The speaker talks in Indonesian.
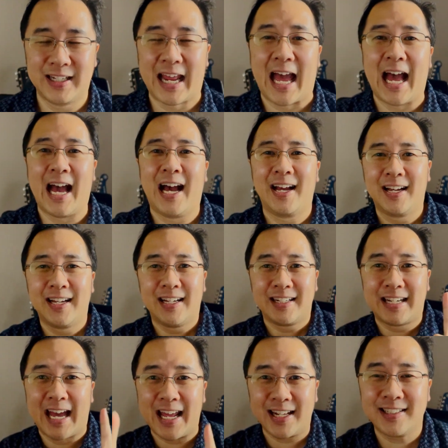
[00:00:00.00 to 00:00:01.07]
Nah,
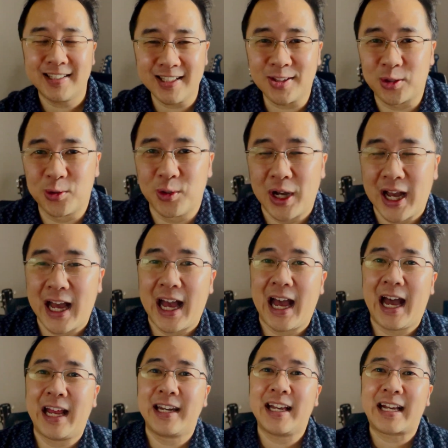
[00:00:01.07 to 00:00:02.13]
dari situ
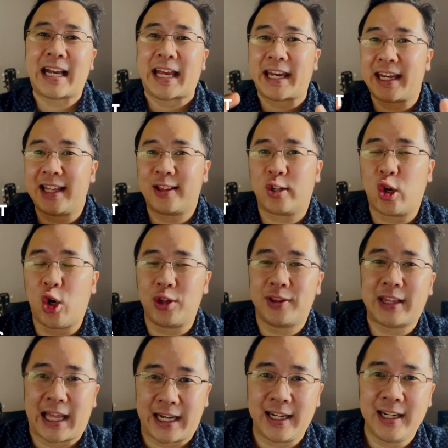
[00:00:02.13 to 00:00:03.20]
Anda create
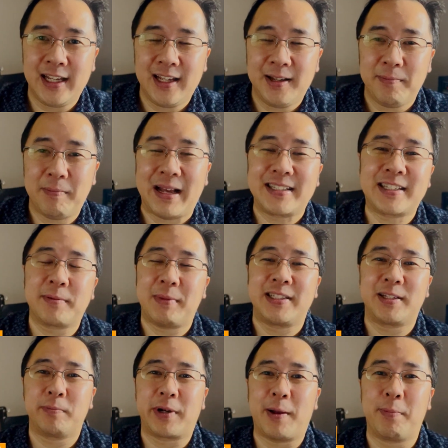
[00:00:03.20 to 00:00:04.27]
konten
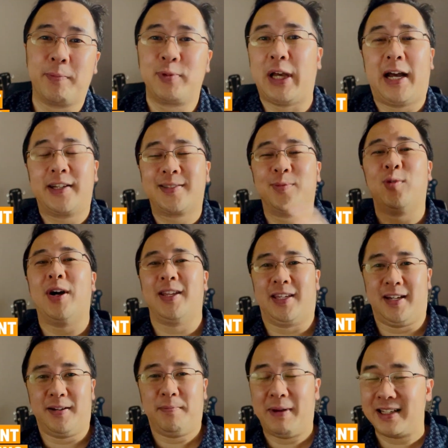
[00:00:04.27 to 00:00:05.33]
masing-masing problem. Jangan semuanya.
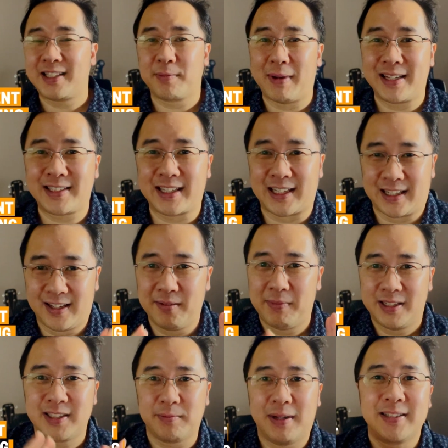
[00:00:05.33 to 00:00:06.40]
Masing-masing.
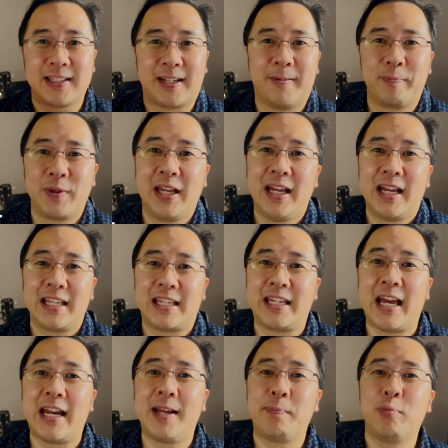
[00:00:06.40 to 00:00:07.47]
Masing-masing.
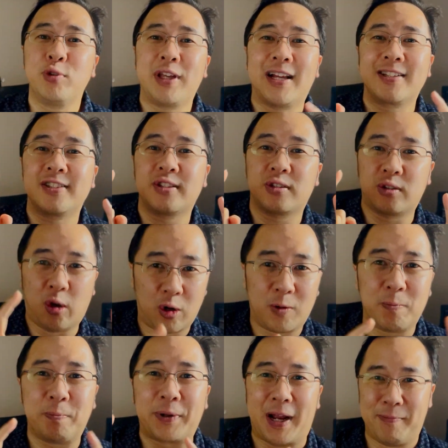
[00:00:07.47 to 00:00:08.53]
Jadi Anda punya
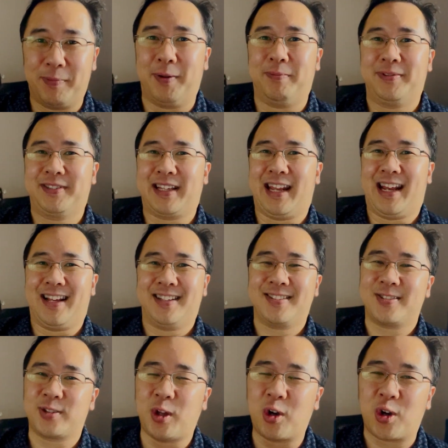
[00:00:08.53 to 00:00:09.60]
stok problem sekarang.
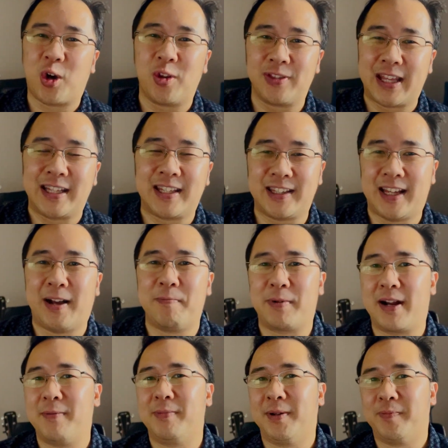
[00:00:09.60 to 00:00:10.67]
Stok konten tentang
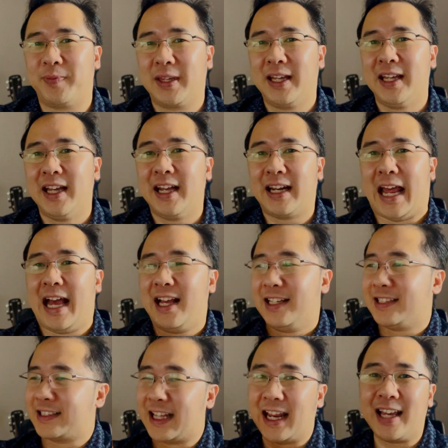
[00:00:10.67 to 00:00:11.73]
problem. Nah,
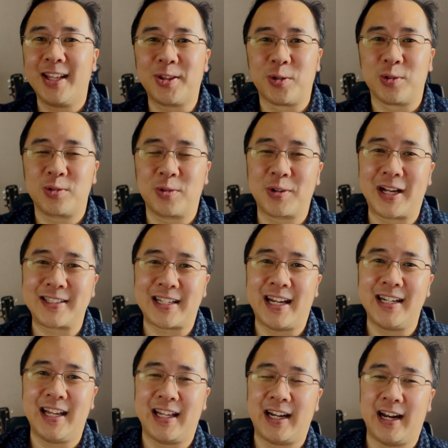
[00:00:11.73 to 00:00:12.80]
setelah itu tugas
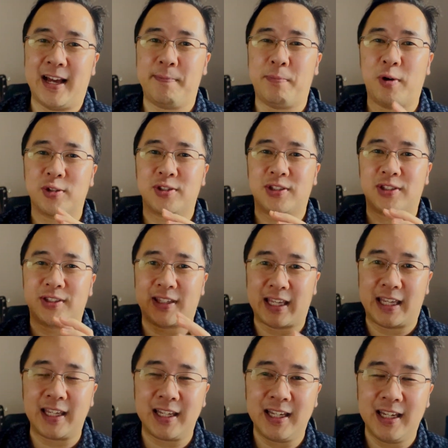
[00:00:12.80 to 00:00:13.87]
Anda adalah
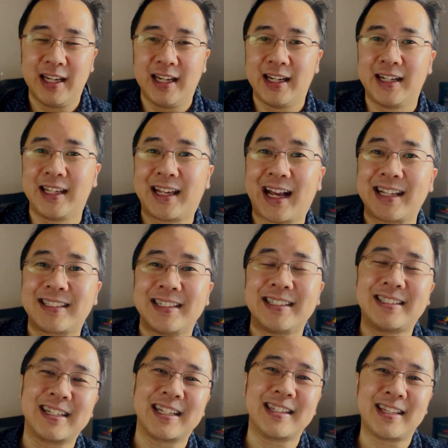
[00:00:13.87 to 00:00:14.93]
posting
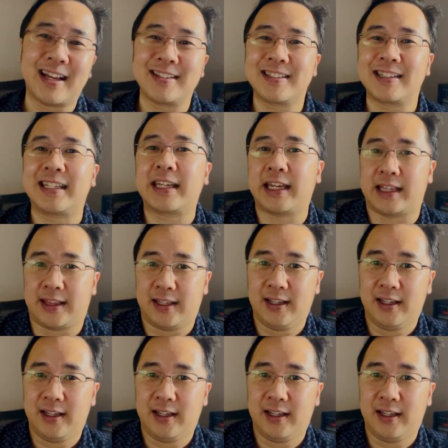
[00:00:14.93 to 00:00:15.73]
dikasih cerita sedikit